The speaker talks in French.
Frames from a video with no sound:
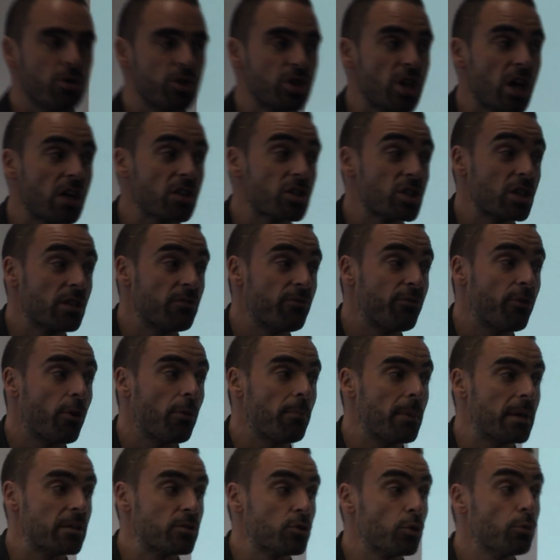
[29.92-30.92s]
chargé de
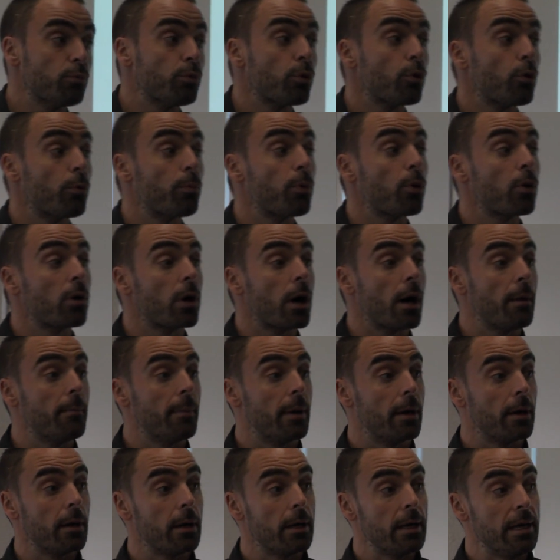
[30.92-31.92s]
formation pour le programme
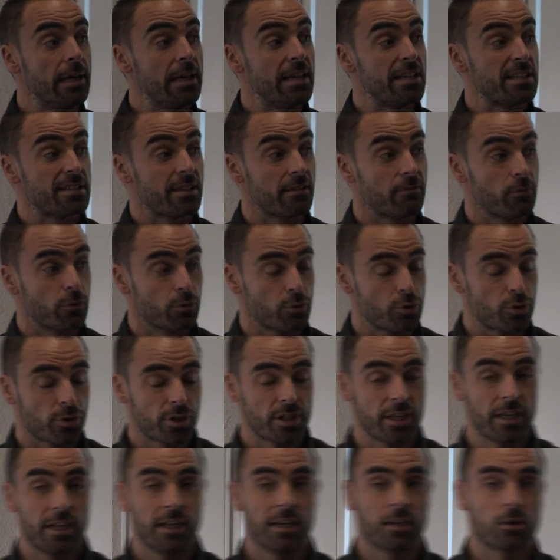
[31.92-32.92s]
Les
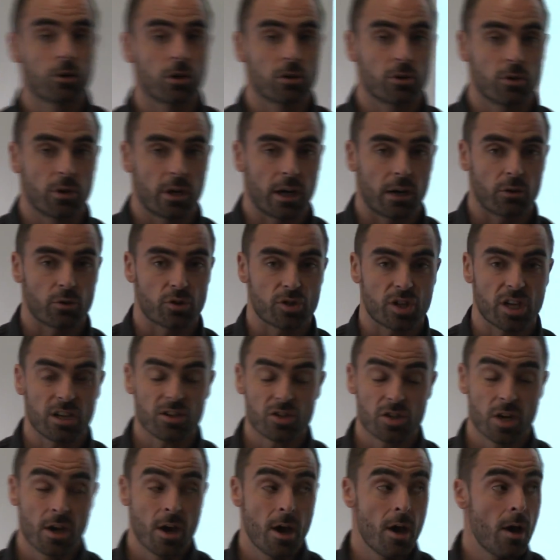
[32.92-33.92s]
Saventuriers, l'école de la
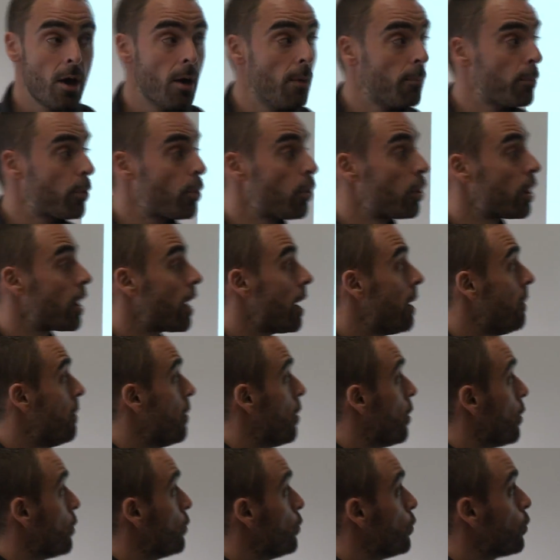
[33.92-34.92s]
recherche, programme
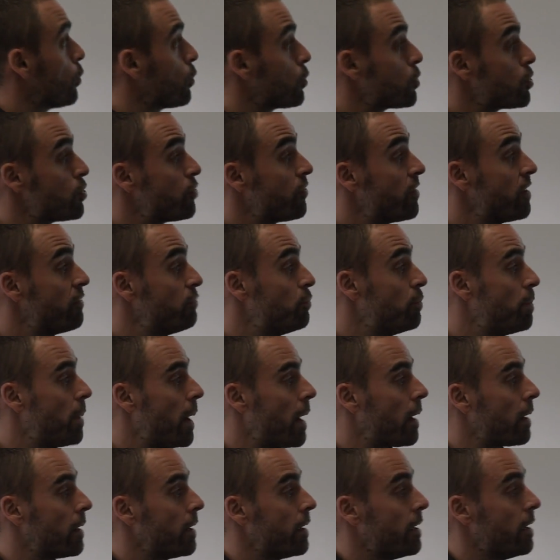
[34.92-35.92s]
euh, dont je vais vous
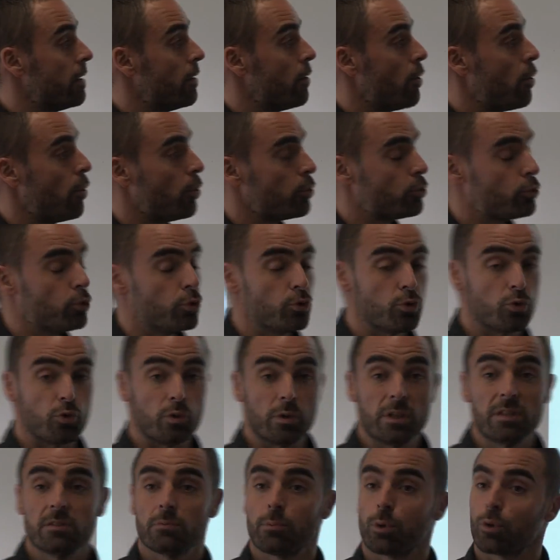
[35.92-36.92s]
parler euh, tout de
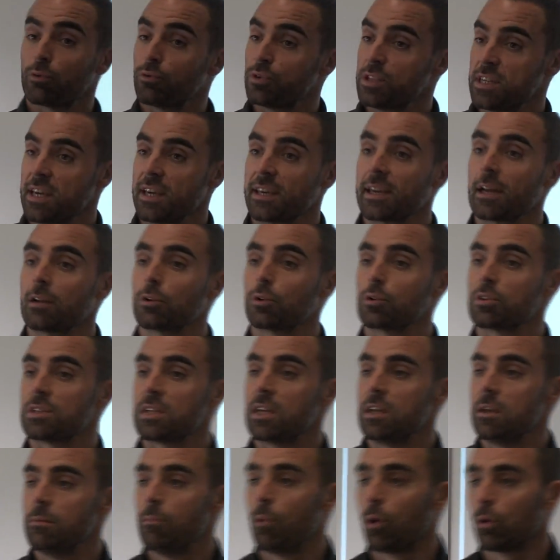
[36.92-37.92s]
suite pour que vous ayez quelques
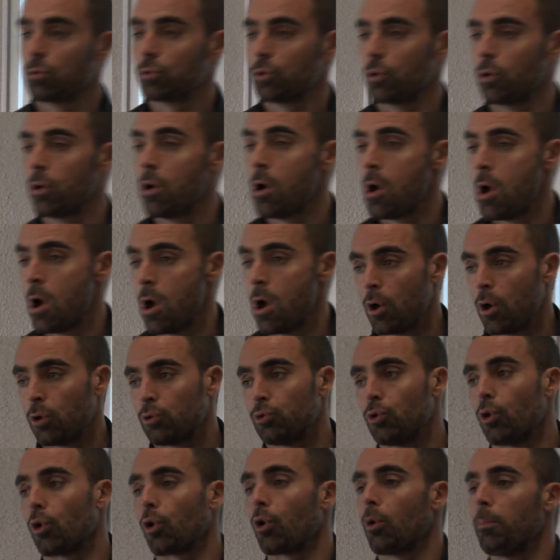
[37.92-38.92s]
éléments de,
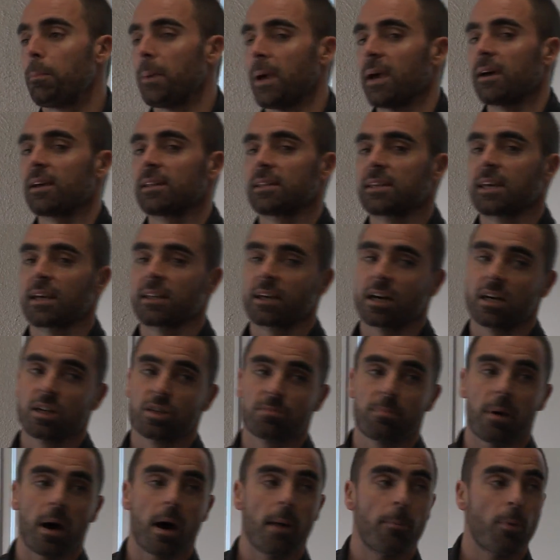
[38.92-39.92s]
repère repères et de
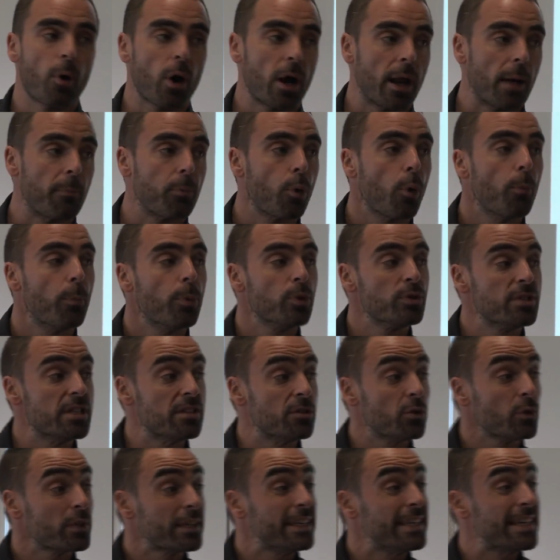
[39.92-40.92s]
cadrage par rapport à la
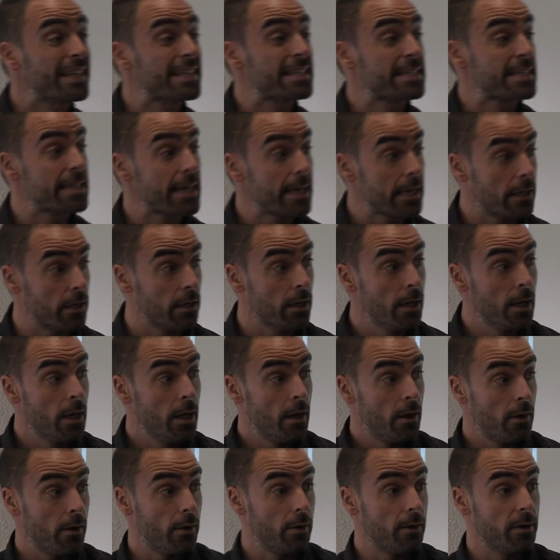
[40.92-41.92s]
proposition qui est celle
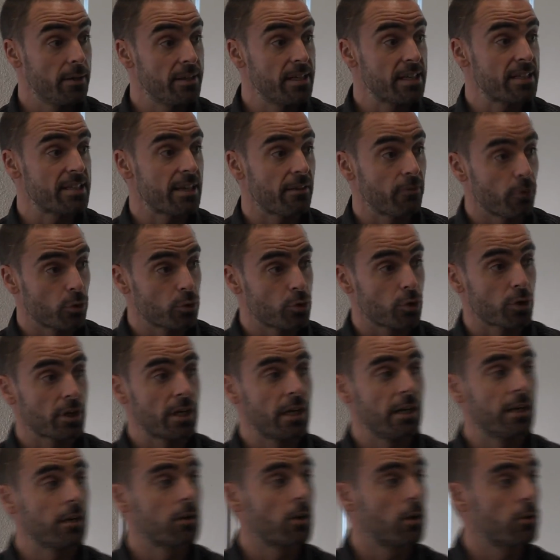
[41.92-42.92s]
euh, des Saventuriers,
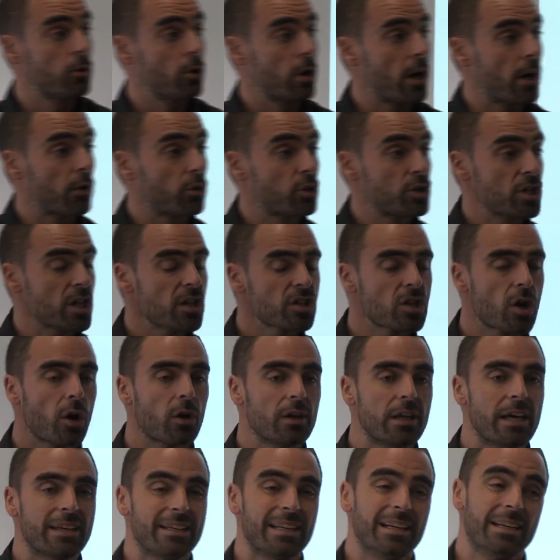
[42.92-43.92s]
l'école de la recherche. Alors,
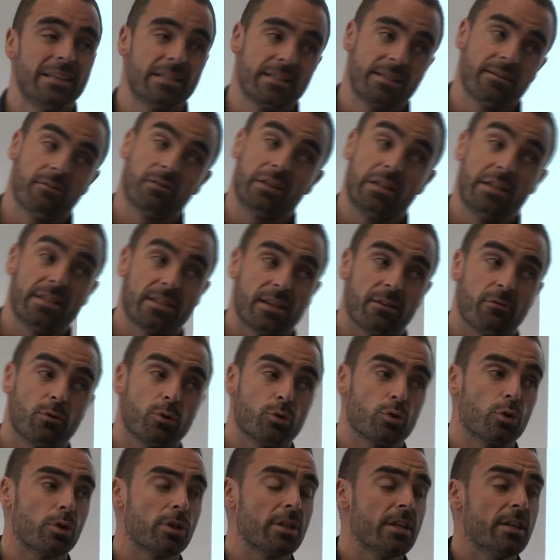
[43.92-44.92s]
les,
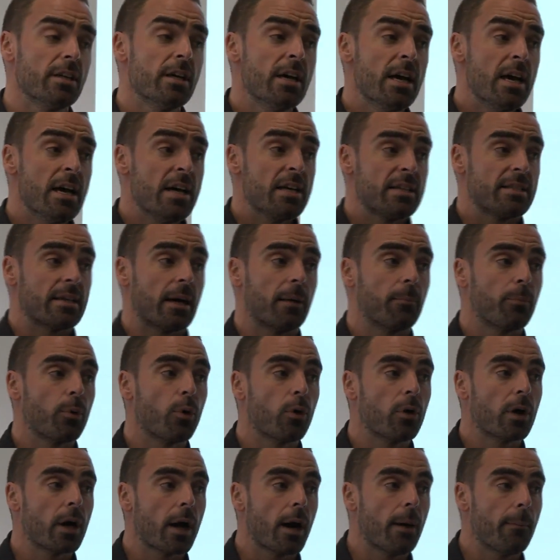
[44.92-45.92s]
Saventuriers, c'est un
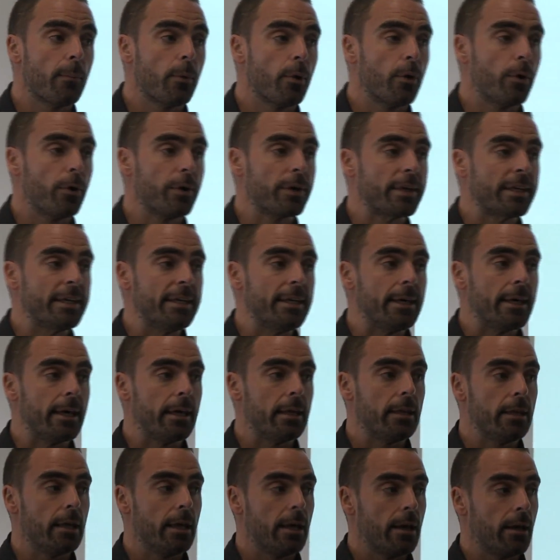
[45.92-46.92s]
programme qui est
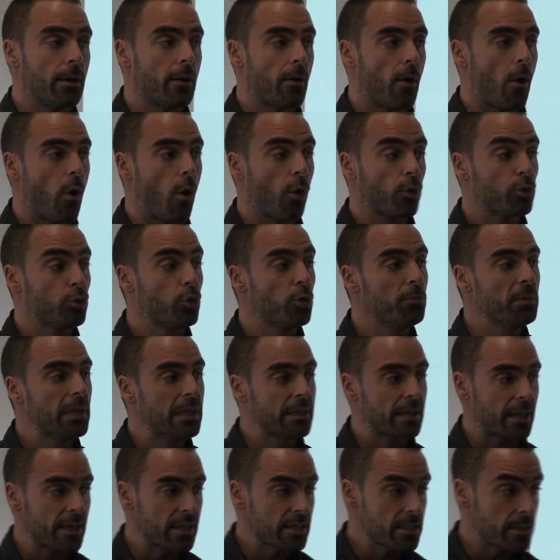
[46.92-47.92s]
né en
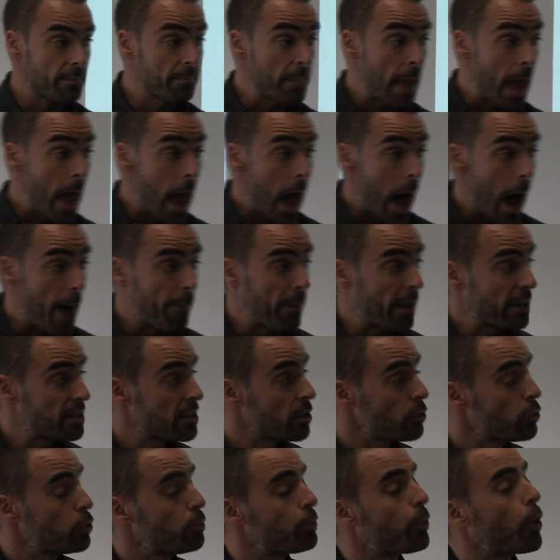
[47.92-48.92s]
2013 à
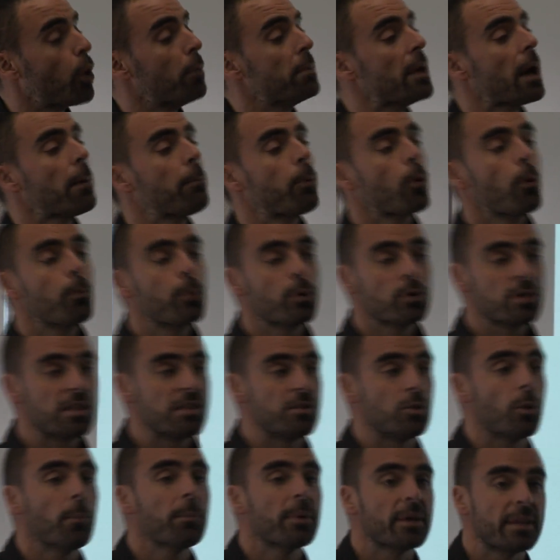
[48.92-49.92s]
partir d'une première
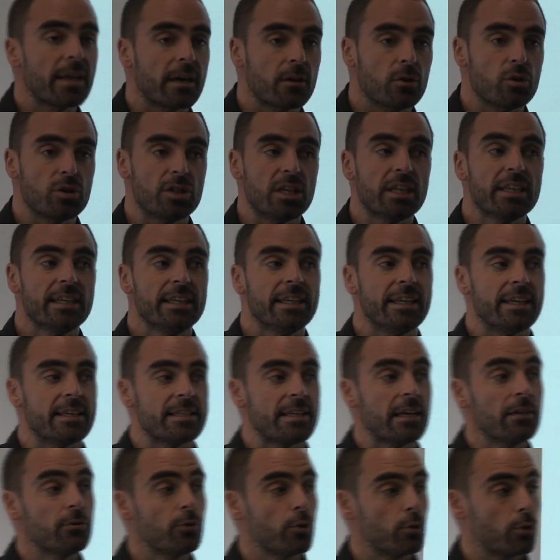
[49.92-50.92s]
proposition pédagogique qui est
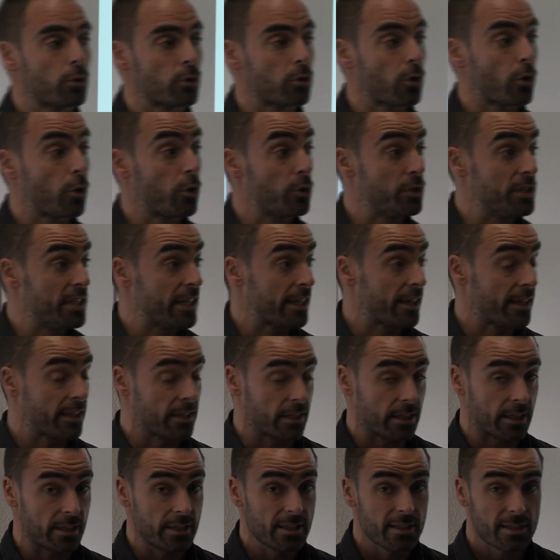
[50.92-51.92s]
celle de notre
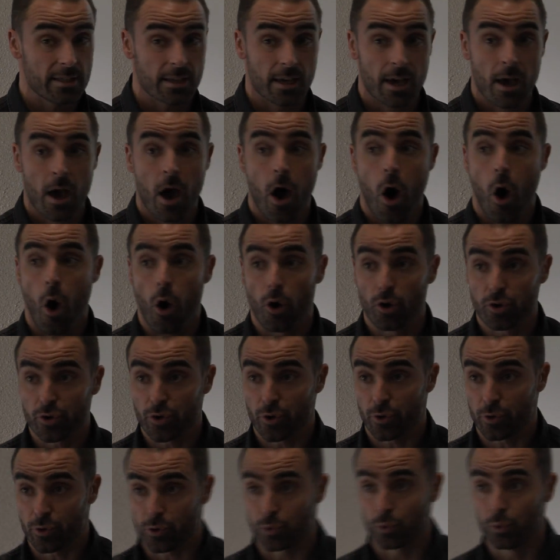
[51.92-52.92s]
directrice
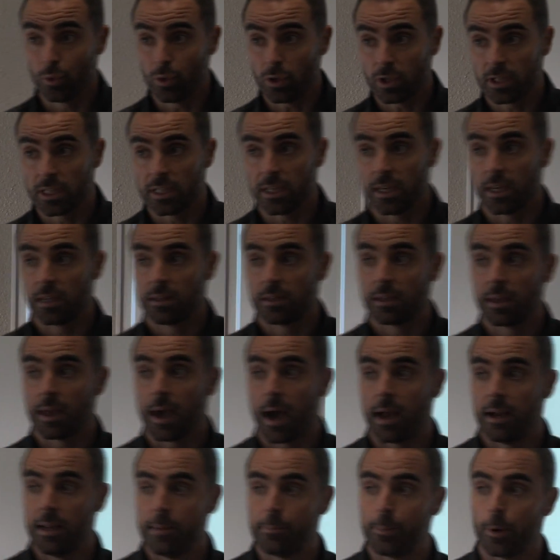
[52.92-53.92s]
Ange Sour qui était
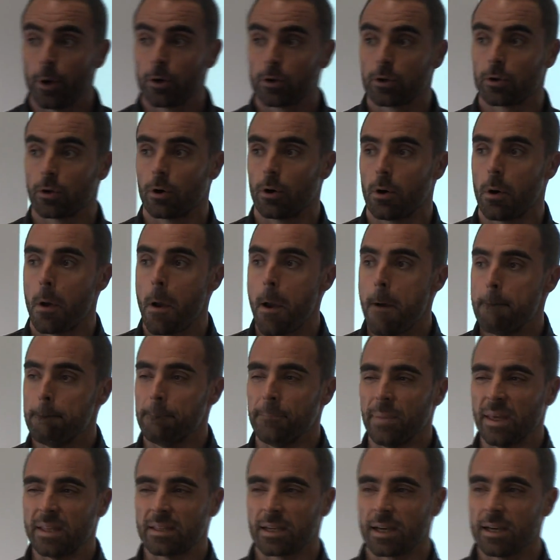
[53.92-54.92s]
à l'époque
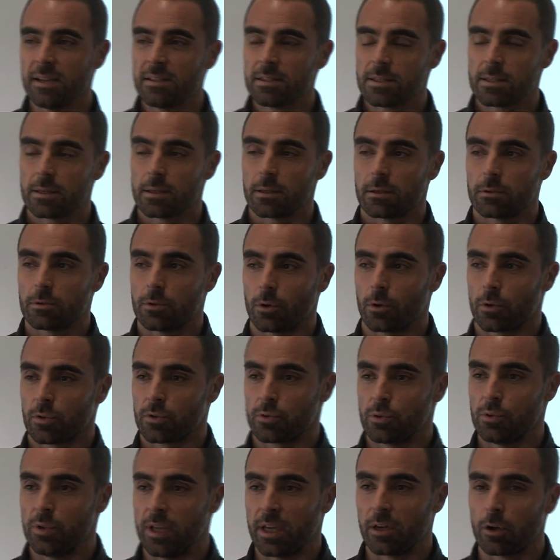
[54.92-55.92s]
maîtresse dans
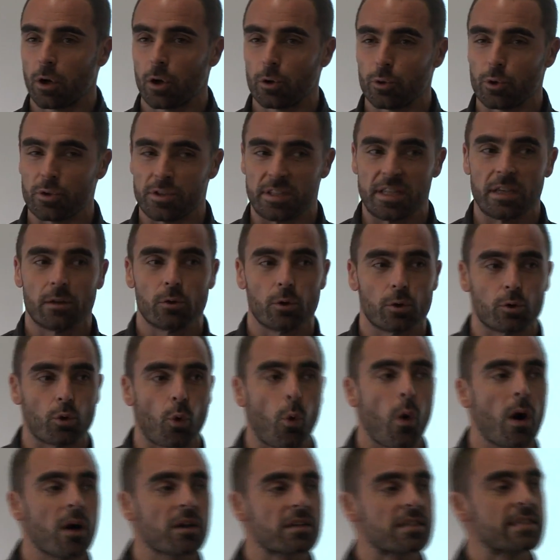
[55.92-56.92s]
une école de cycle
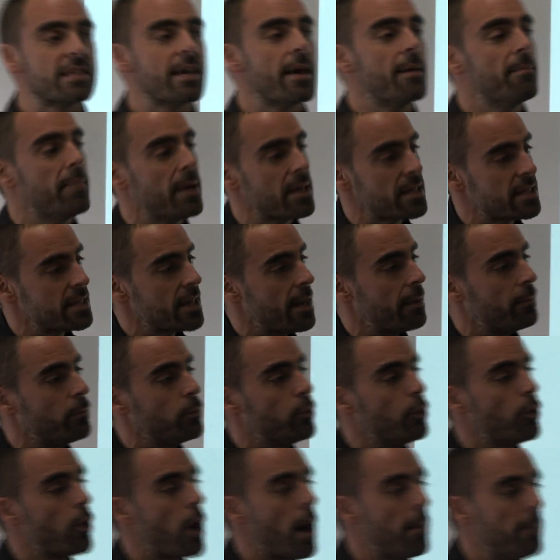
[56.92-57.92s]
3, un CM1,
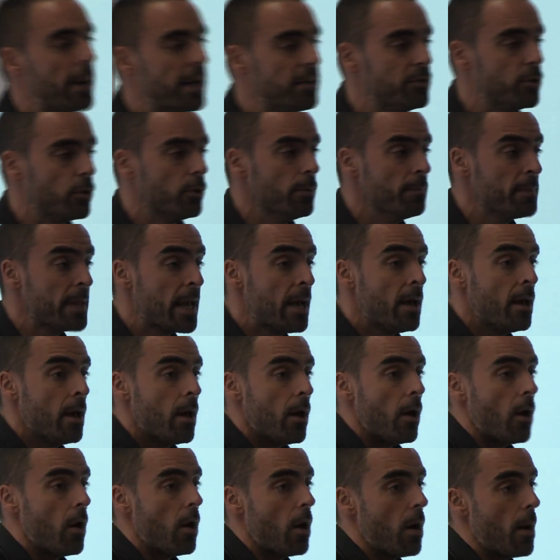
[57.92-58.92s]
CM2 à Bagneux
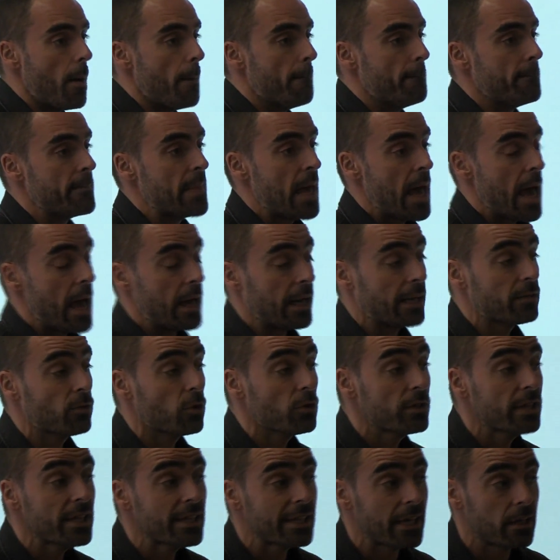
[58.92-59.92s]
euh, elle a
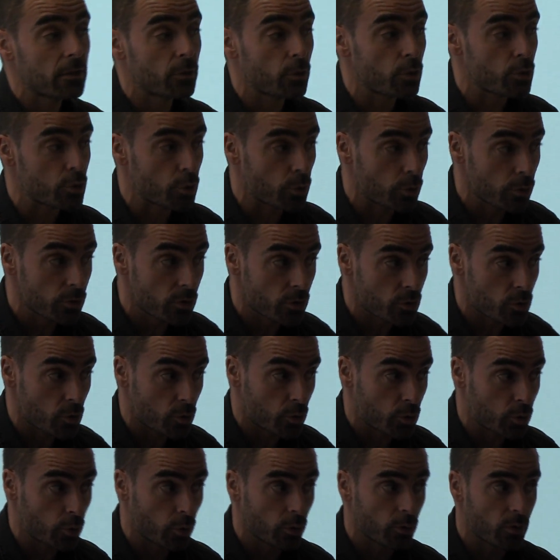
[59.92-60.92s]
tenté quelque chose en
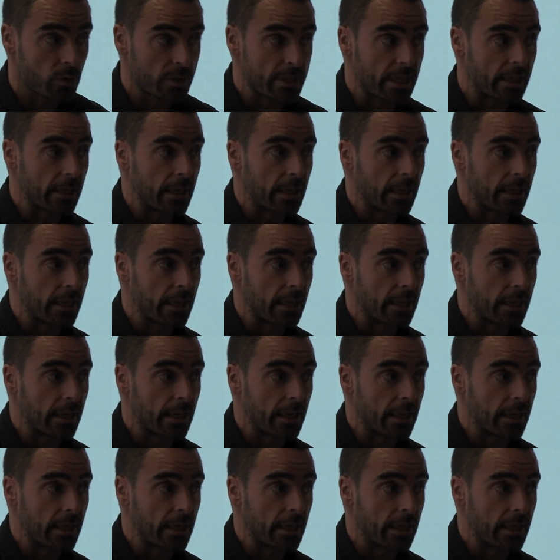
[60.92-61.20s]
sourds dans sa